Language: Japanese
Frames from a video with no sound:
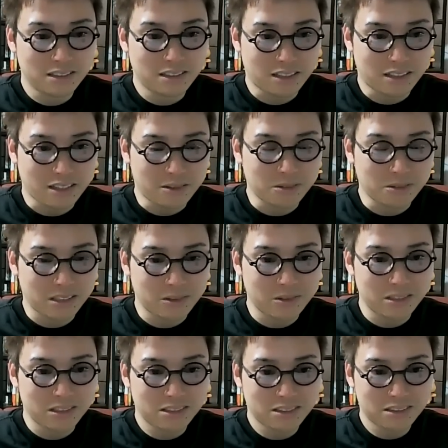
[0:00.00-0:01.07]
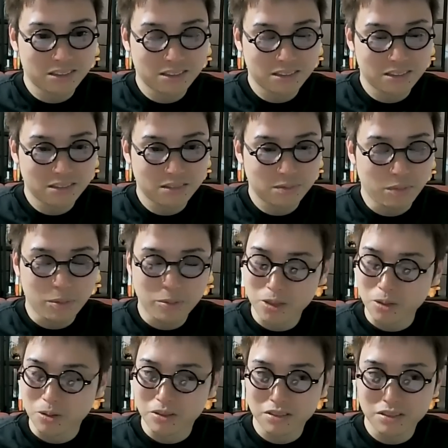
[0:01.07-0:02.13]
やっていくのが良いです。まあ
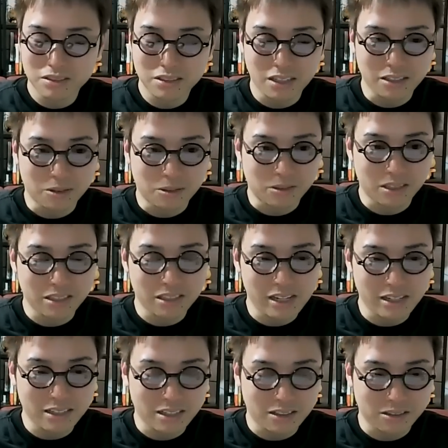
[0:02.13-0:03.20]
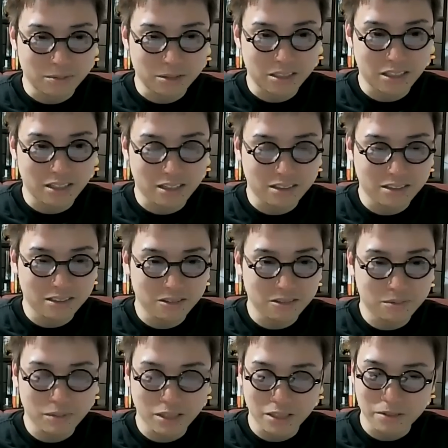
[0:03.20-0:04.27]
もちろん何か他に原因があるかもしれないですけ
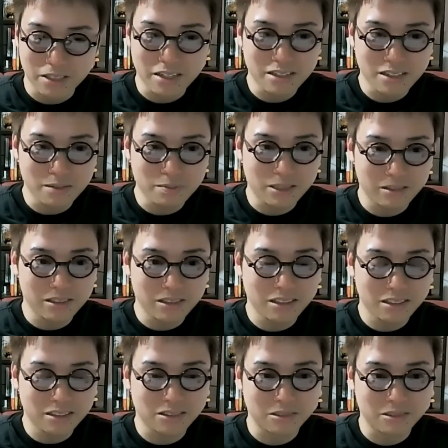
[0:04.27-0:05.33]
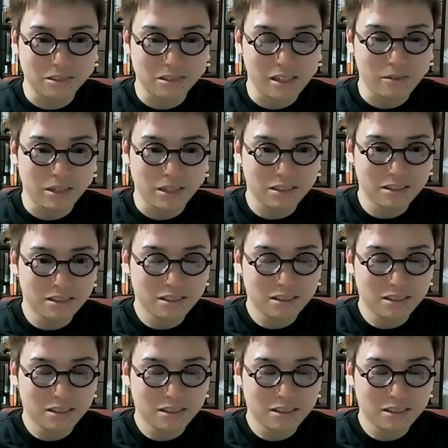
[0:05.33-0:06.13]
ど。まあでも大体プラグインです、そういう系は。